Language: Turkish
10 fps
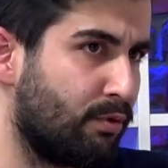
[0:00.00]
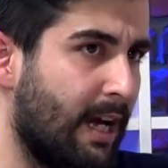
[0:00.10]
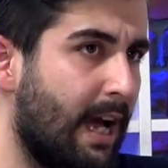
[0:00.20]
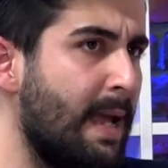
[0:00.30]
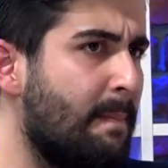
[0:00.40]
Çünkü
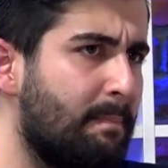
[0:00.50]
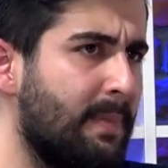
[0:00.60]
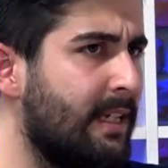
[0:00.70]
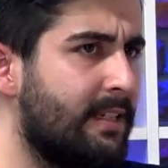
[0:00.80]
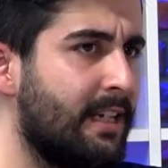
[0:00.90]

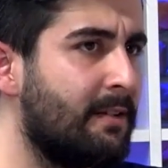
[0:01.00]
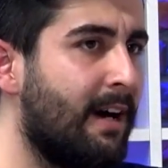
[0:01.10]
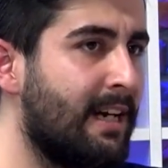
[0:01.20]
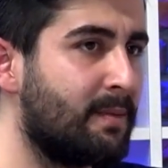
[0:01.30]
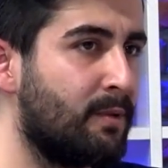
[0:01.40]
hep bir şey
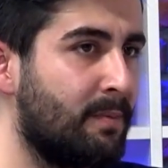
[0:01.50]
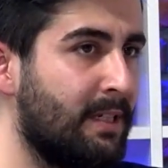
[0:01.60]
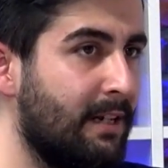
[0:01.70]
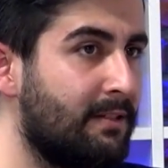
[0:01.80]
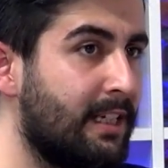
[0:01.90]
vardı böyle
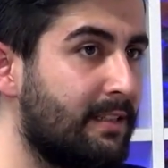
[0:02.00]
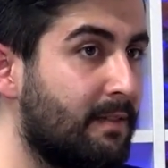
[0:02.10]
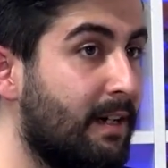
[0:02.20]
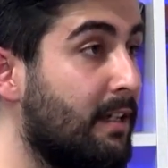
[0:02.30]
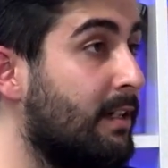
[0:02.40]
bir
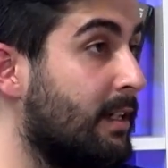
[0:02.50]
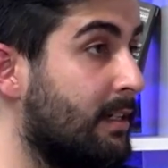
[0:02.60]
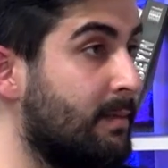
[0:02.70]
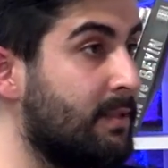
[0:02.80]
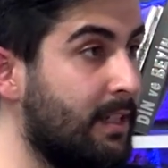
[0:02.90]
gevşeklik vardı. Hele
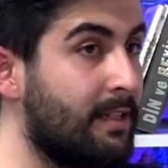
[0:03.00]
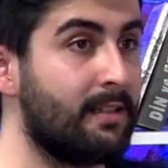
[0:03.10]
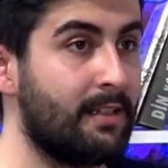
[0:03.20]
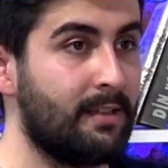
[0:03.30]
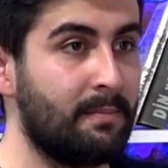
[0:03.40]
geçtiğimiz
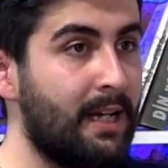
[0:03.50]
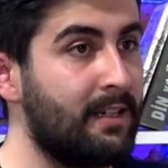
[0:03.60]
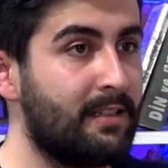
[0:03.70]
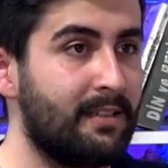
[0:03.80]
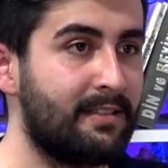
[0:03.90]
yaz ayı ben
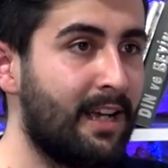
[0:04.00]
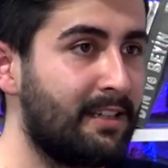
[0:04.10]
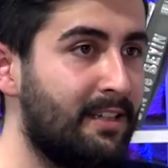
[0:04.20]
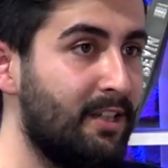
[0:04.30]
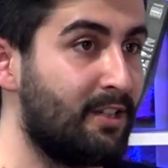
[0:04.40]
hiç hani
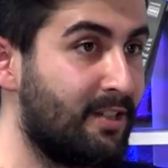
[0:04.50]
sanki